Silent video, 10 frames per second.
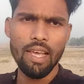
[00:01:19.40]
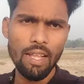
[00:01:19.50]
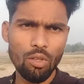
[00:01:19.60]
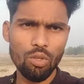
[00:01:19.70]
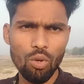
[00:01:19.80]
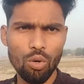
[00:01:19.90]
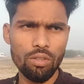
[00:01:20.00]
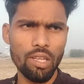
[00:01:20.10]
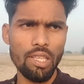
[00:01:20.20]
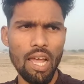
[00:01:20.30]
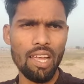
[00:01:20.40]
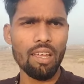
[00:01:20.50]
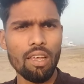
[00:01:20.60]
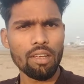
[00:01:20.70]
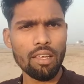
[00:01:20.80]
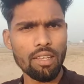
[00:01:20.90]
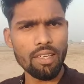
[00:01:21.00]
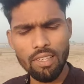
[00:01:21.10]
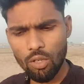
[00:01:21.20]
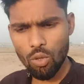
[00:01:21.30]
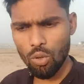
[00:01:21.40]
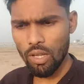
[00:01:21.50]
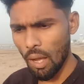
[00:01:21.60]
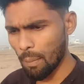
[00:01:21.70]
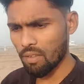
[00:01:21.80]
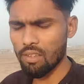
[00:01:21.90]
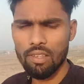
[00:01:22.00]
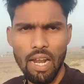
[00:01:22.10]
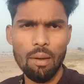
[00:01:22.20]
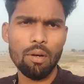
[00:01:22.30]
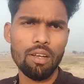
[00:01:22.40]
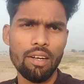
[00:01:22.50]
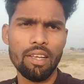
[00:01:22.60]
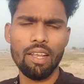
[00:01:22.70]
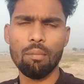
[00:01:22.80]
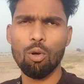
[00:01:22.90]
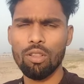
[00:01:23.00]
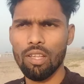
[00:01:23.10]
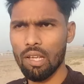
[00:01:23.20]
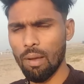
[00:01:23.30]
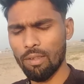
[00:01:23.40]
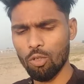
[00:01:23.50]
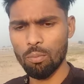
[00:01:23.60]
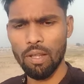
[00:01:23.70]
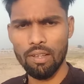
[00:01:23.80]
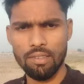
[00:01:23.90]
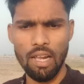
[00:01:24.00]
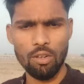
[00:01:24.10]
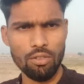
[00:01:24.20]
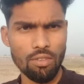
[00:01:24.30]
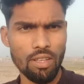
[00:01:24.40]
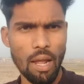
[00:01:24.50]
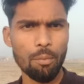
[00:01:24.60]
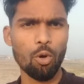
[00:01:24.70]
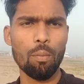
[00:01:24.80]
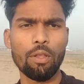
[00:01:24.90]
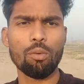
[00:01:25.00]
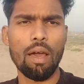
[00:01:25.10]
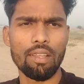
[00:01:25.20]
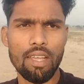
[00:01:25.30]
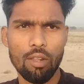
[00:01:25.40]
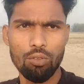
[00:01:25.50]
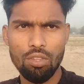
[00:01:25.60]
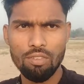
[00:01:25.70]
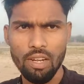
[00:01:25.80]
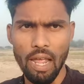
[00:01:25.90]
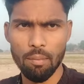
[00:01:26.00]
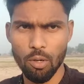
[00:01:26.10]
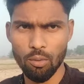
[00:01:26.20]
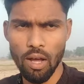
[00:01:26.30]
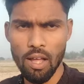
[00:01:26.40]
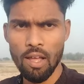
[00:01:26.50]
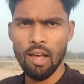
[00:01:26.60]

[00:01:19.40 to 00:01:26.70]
या तो दोस्तों हो सकता है कि किसी को यहाँ पे सब्सक्राइबर करने के लिए बोलते हैं कि भाई तुम मेरे चैनल को सब्सक्राइब करो मैं तुम्हारे चैनल को सब्सक्राइब करूँगा